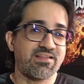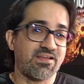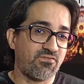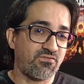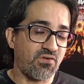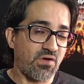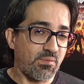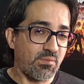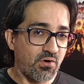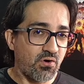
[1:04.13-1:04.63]
da
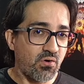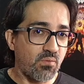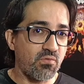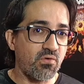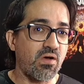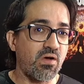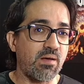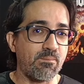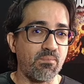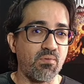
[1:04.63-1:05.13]
forma como
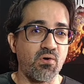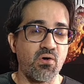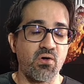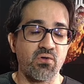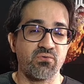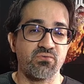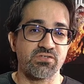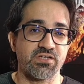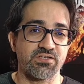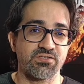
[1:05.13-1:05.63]
eu
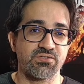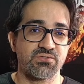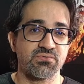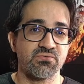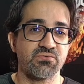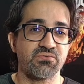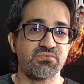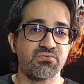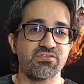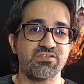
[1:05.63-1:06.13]
abordo os
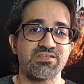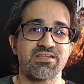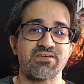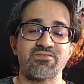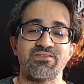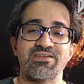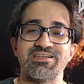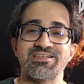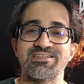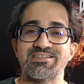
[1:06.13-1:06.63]
assuntos,
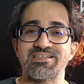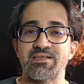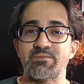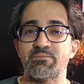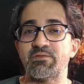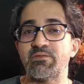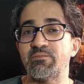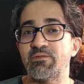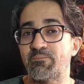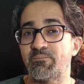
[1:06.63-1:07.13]
então eles
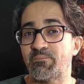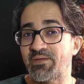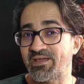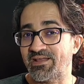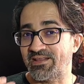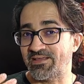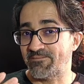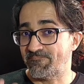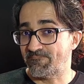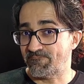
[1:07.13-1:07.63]
sempre me
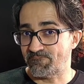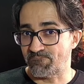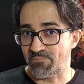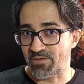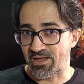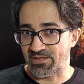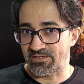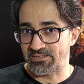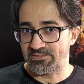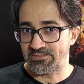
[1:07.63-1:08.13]
pedem
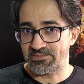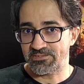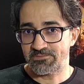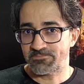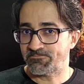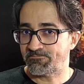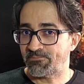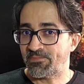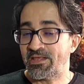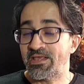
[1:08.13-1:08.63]
mais.
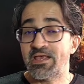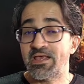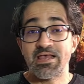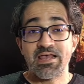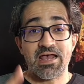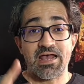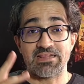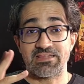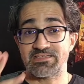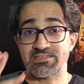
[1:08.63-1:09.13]

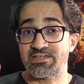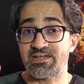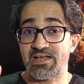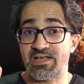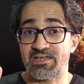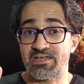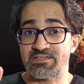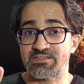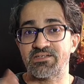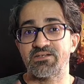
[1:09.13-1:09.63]
A terceira
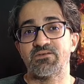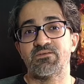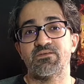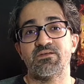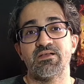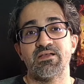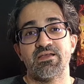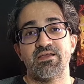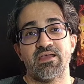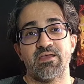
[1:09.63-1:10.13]
razão
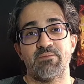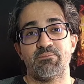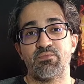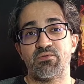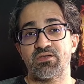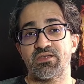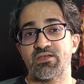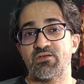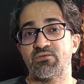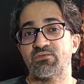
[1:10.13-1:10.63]
é
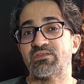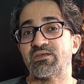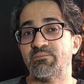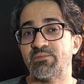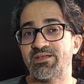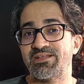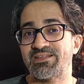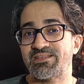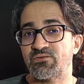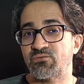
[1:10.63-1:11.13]
porque eu
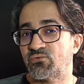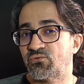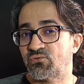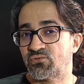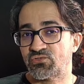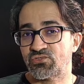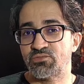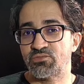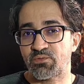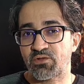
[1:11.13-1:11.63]
também tenho
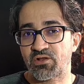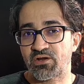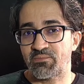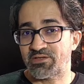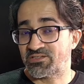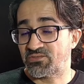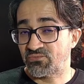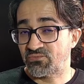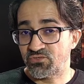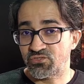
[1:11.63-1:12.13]
cursos de
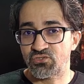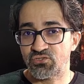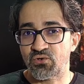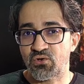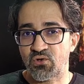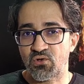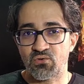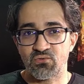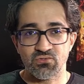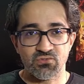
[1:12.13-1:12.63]
programação de
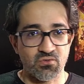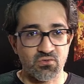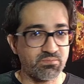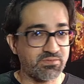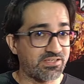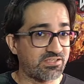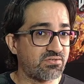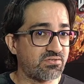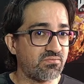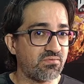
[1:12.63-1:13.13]
jogos,
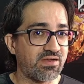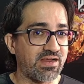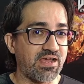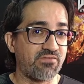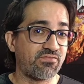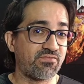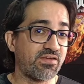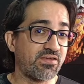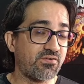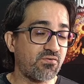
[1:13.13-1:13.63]
computação
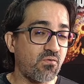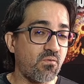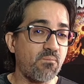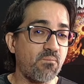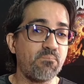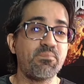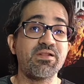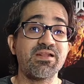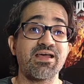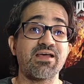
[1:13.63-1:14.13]
gráfica e
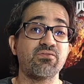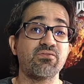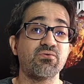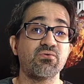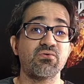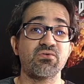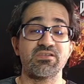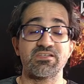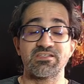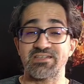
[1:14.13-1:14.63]

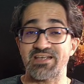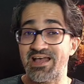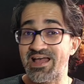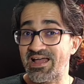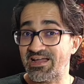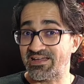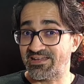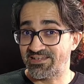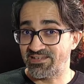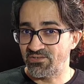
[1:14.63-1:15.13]
compiladores
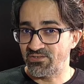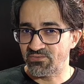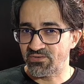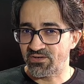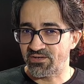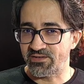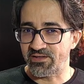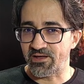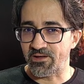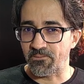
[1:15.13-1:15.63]
aqui no
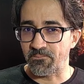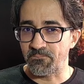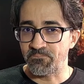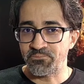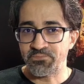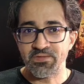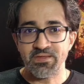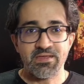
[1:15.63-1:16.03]
canal.